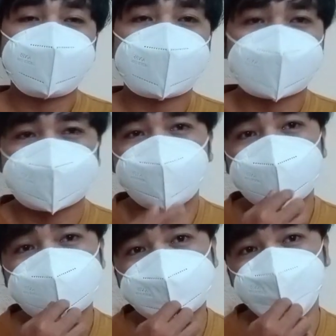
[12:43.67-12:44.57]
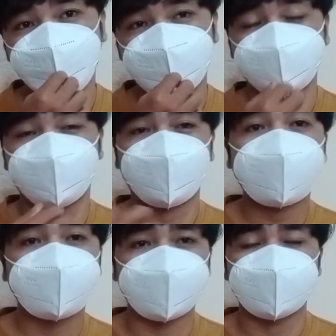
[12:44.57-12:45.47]
apa kata Yohanes dalam
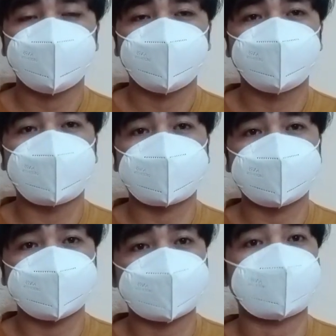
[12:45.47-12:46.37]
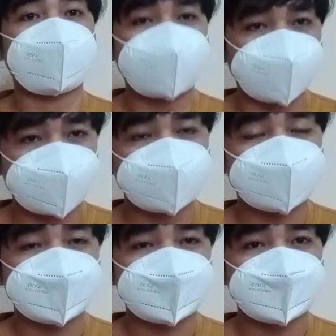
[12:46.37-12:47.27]
Wahyu bagian yang terakhir?
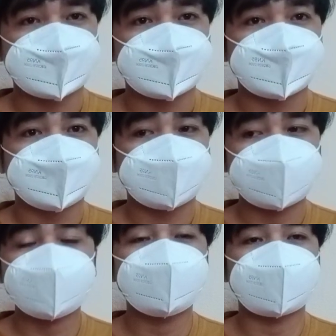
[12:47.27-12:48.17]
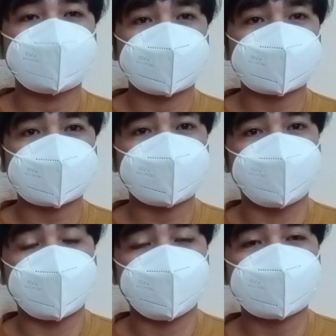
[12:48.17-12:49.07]
Di situ dia mengatakan
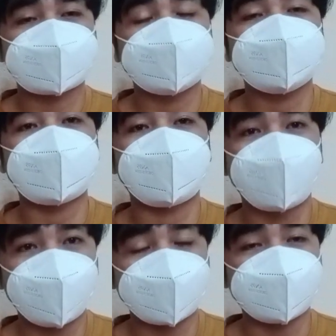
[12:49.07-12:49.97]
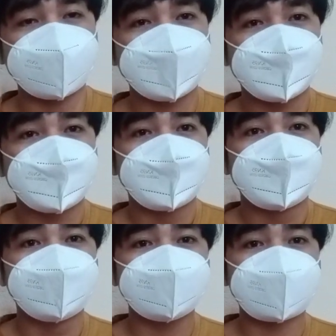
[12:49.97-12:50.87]
bahwa tidak boleh
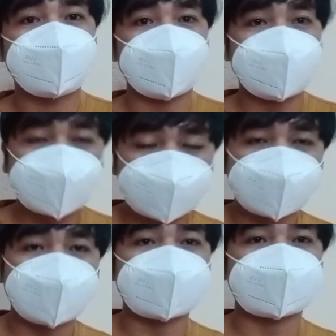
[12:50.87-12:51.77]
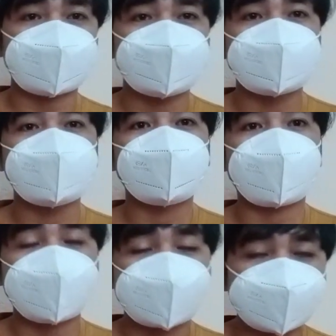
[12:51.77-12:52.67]
menambahkan atau
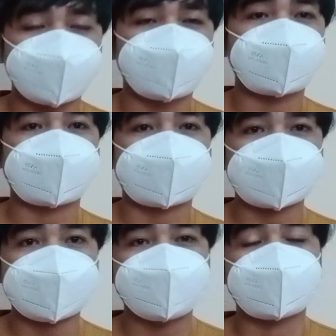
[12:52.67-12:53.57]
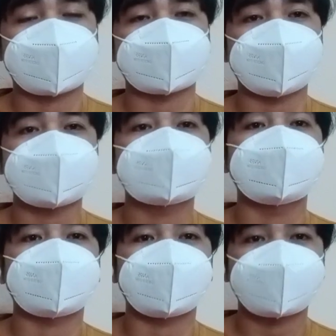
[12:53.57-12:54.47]
mengurangi perkataan-perkataan
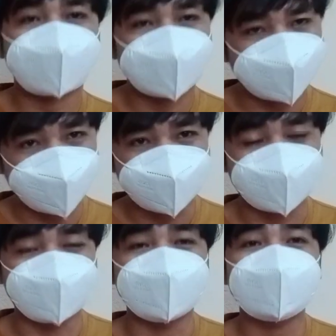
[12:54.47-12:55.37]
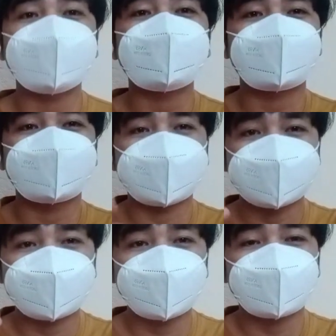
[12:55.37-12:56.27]
dalam kitab itu. Itu sudah
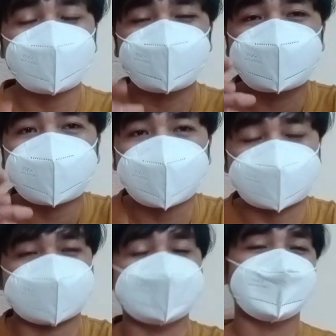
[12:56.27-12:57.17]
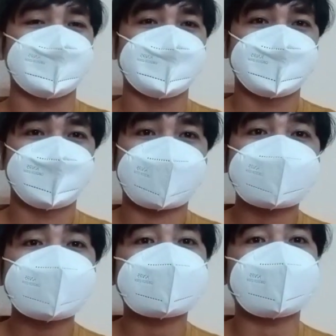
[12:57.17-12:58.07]
ditutup jelas
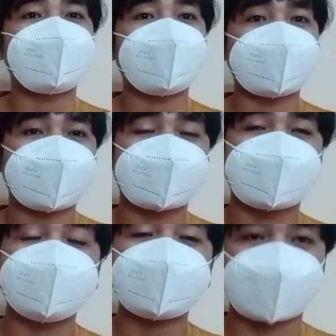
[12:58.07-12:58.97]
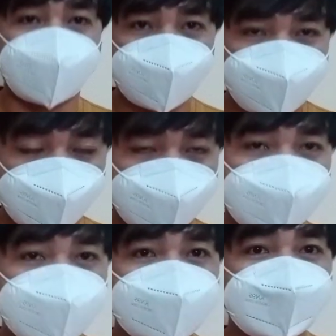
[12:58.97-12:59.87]
Berarti kalau ada kitab
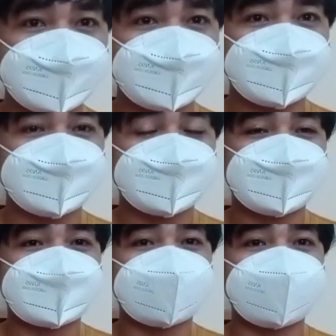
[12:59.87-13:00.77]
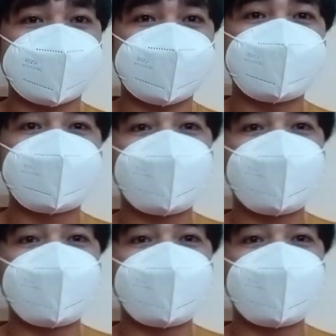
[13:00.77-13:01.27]
lain sehingga dia